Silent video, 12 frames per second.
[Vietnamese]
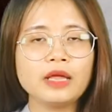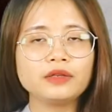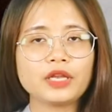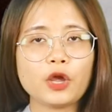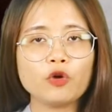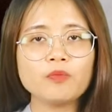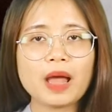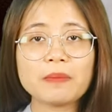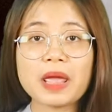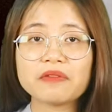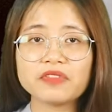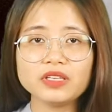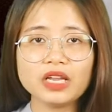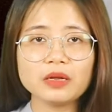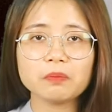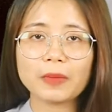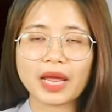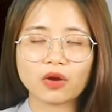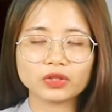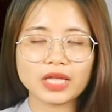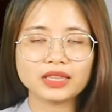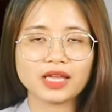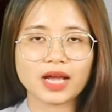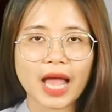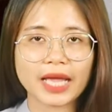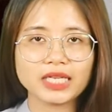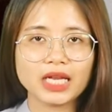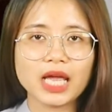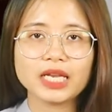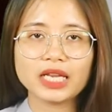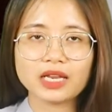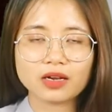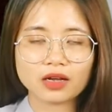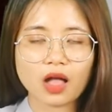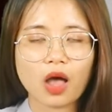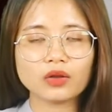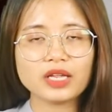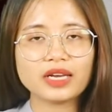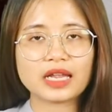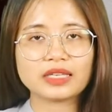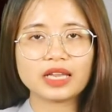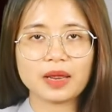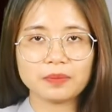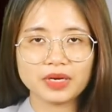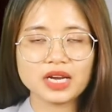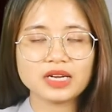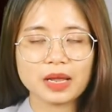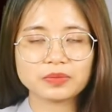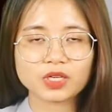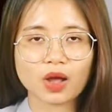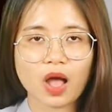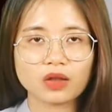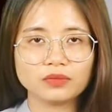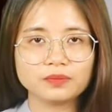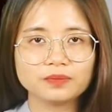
nếu ba mẹ vẫn thích bé có tên tiếng Anh thì có thể đặt thêm nickname cho con.